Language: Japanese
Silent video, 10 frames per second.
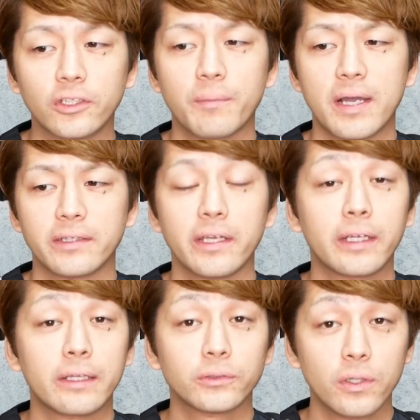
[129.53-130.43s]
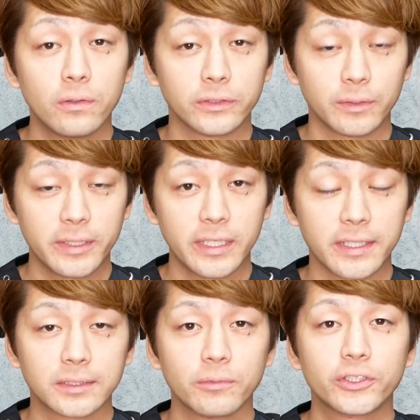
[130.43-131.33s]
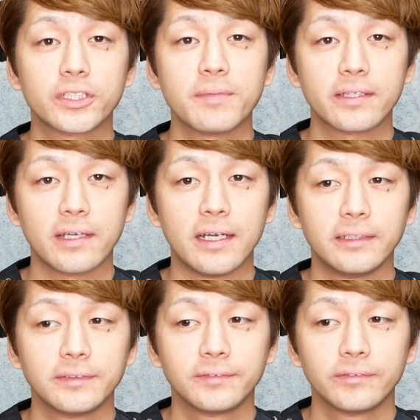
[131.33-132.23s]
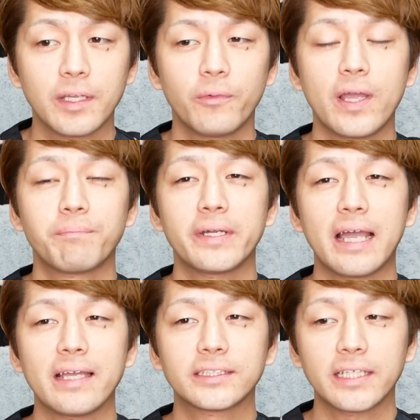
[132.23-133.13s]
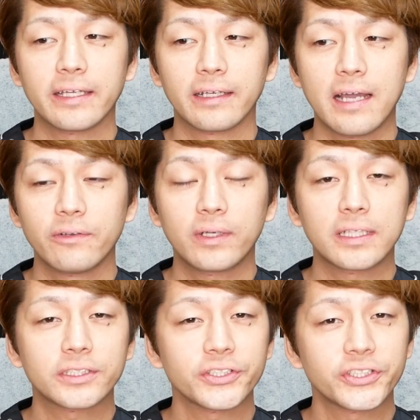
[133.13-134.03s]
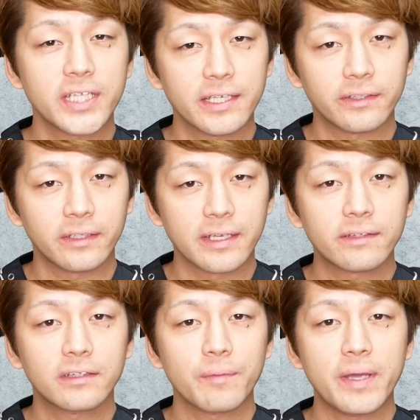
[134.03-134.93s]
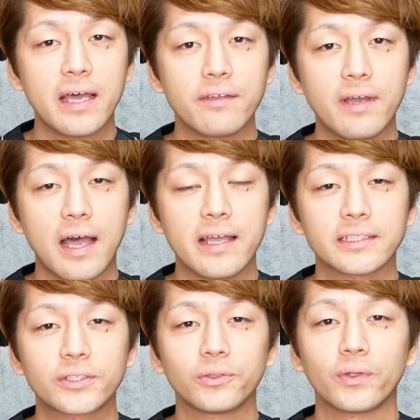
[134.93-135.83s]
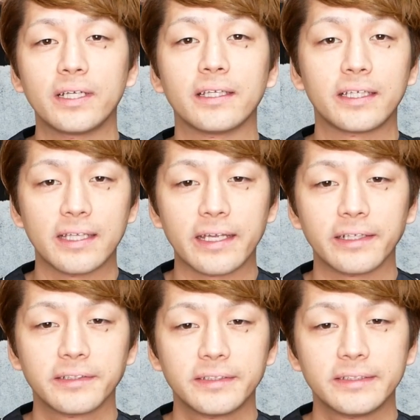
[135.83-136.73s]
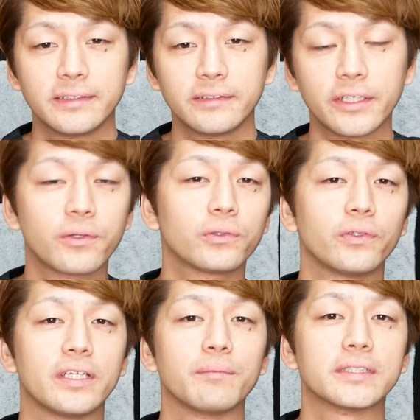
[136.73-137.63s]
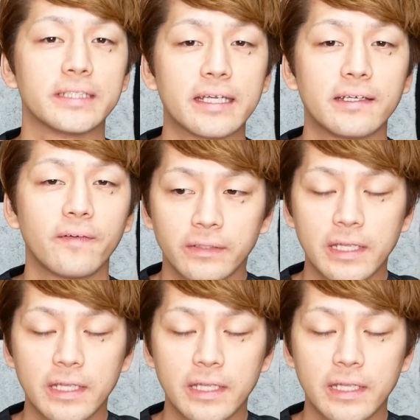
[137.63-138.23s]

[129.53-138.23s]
例えばデリケートゾーンを全て脱毛してしまった、でもやっぱり生やしたい、あの形にしたいってなった場合は生やすことができないっていうことになりますね。